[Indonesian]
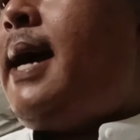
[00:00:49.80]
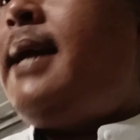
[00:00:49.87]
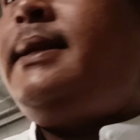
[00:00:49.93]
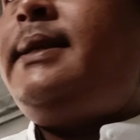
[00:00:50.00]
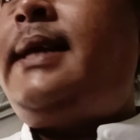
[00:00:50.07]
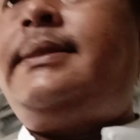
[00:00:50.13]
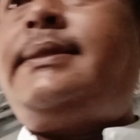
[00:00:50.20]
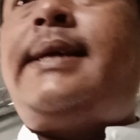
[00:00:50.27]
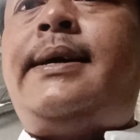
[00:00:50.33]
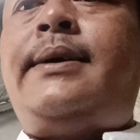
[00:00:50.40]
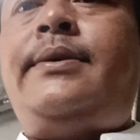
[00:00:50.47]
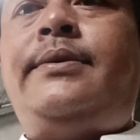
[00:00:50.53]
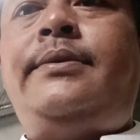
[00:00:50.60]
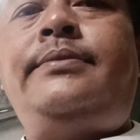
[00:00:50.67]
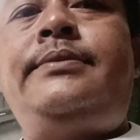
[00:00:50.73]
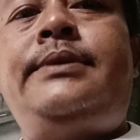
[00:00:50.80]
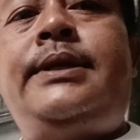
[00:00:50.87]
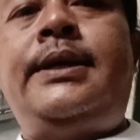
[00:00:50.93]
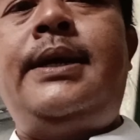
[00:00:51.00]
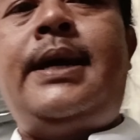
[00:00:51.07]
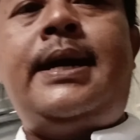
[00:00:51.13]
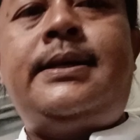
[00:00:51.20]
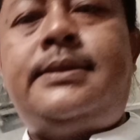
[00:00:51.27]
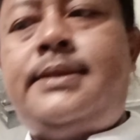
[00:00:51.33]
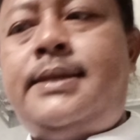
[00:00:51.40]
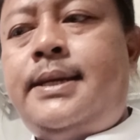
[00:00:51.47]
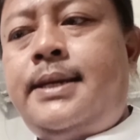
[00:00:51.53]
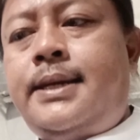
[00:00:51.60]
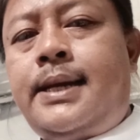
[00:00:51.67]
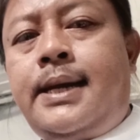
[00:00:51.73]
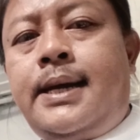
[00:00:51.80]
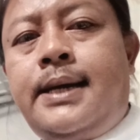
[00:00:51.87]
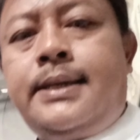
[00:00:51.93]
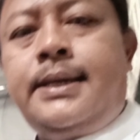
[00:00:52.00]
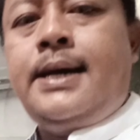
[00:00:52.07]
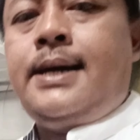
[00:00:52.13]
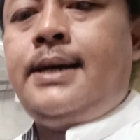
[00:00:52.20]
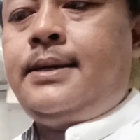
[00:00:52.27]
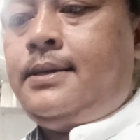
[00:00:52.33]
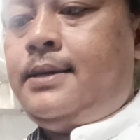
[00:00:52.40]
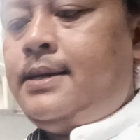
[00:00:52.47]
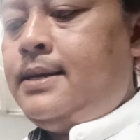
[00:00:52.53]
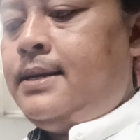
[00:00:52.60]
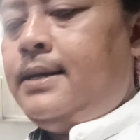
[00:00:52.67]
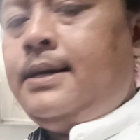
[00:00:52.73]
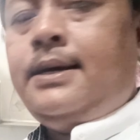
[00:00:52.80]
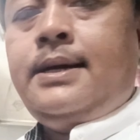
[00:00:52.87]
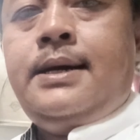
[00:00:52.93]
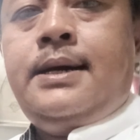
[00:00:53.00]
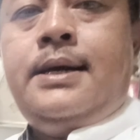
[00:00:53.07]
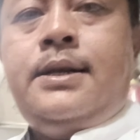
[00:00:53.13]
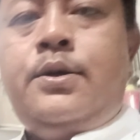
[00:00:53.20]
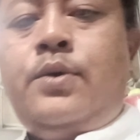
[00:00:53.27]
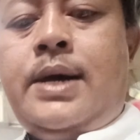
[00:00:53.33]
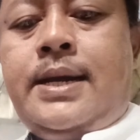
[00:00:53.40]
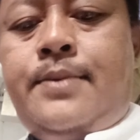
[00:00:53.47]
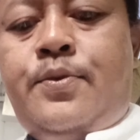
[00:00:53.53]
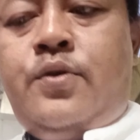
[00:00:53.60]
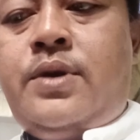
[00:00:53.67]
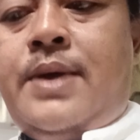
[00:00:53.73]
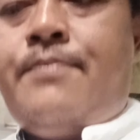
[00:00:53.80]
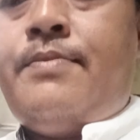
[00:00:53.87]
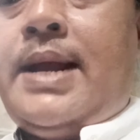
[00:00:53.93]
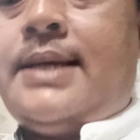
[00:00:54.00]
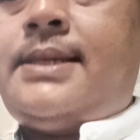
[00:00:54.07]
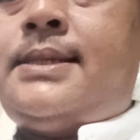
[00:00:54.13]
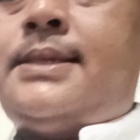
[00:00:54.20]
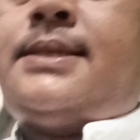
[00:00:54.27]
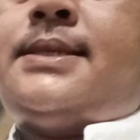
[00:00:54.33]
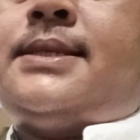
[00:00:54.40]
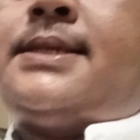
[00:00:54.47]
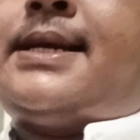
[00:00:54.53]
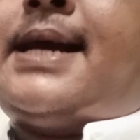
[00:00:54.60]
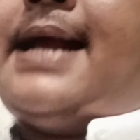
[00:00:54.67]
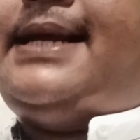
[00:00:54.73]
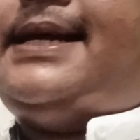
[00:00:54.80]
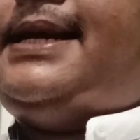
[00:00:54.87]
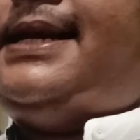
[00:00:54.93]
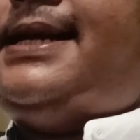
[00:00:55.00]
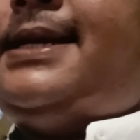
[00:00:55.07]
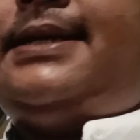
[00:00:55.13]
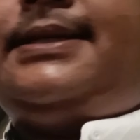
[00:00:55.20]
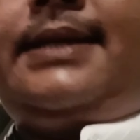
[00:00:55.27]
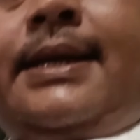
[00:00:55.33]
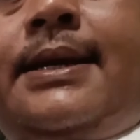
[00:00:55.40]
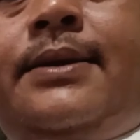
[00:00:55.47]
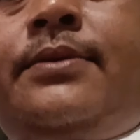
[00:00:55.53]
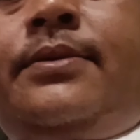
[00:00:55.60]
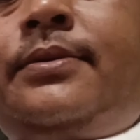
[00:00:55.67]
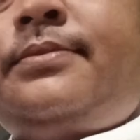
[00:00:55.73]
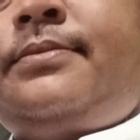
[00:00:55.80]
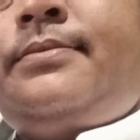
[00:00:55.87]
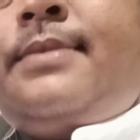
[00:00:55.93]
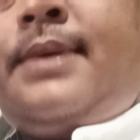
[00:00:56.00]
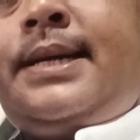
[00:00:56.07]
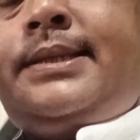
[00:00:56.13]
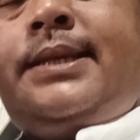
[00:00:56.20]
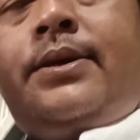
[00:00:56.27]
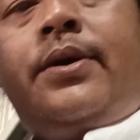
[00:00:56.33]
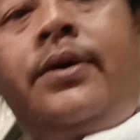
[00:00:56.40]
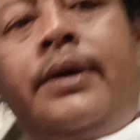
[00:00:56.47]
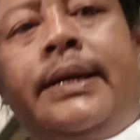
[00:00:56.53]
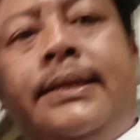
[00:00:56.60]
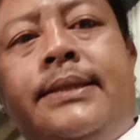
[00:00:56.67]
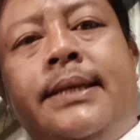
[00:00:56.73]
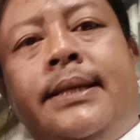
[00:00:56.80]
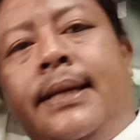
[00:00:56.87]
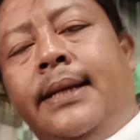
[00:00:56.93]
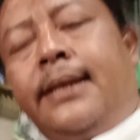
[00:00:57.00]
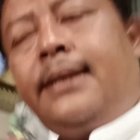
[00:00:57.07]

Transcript: ya sayangku dengan Sigra yang 2016 kali ini ya sayangku masih orisinil